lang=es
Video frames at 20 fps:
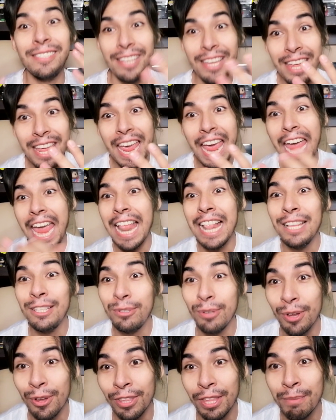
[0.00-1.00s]
Sí,
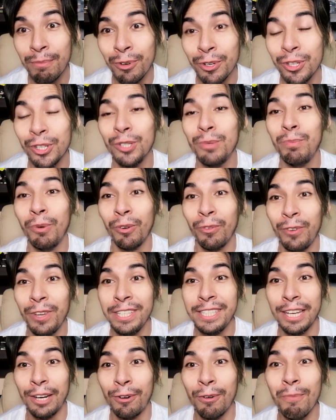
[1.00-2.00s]
el sueño de muchos por
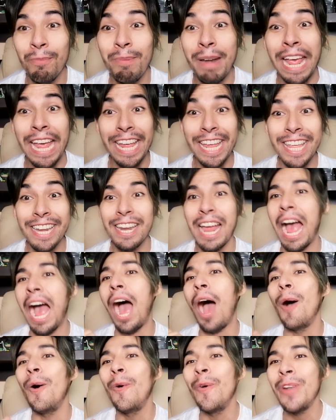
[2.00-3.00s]
fin se cumple ir
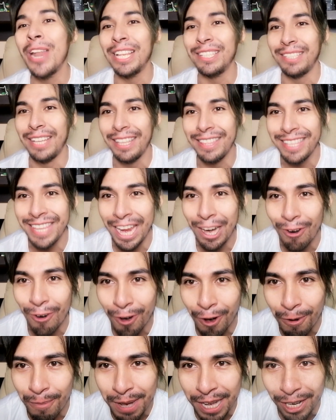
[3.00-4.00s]
a una San
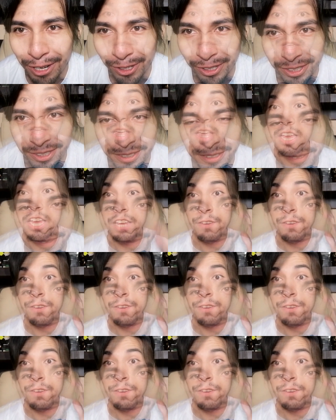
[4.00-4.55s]
Diego Comic Con.